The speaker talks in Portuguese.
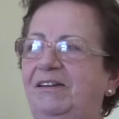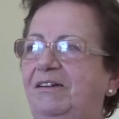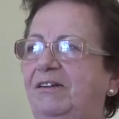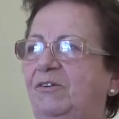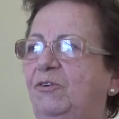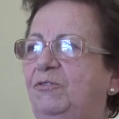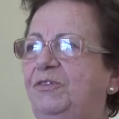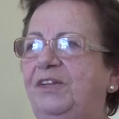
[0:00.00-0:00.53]

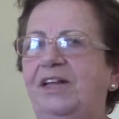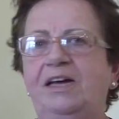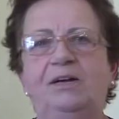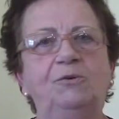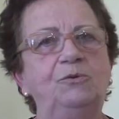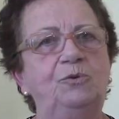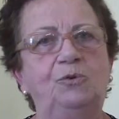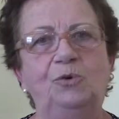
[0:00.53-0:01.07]

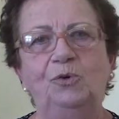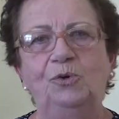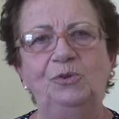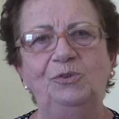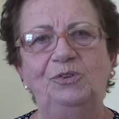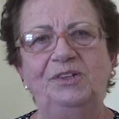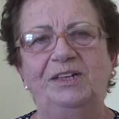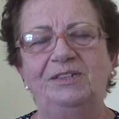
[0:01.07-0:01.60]
Convidaram
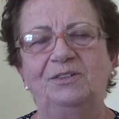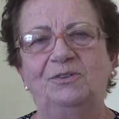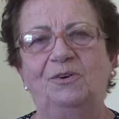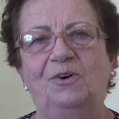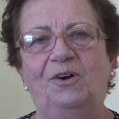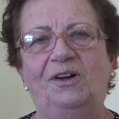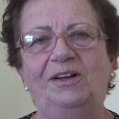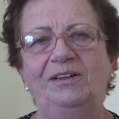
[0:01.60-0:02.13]
todos da
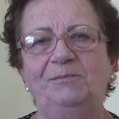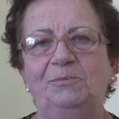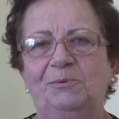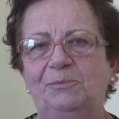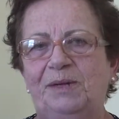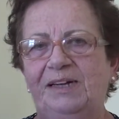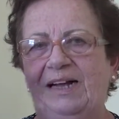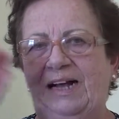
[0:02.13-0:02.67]
escola para
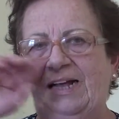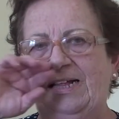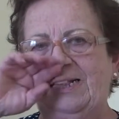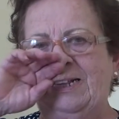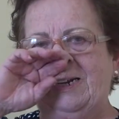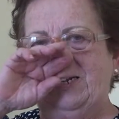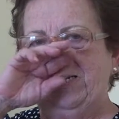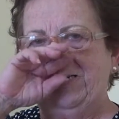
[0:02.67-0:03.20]
uma
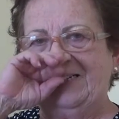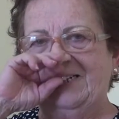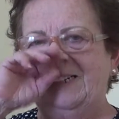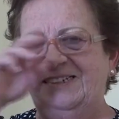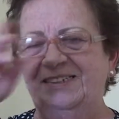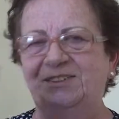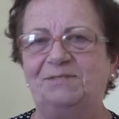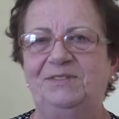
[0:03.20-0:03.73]
casa lá em
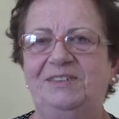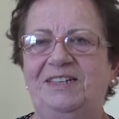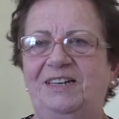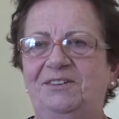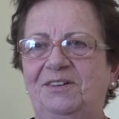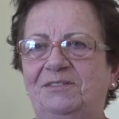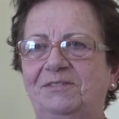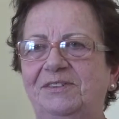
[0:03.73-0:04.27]
Santos,
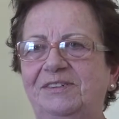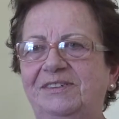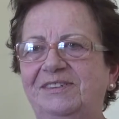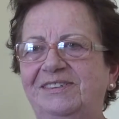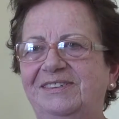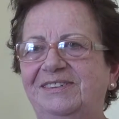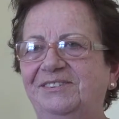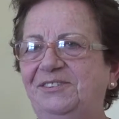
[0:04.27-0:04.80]
fizeram.
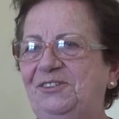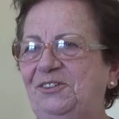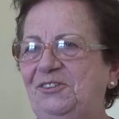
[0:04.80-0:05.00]
Quando eu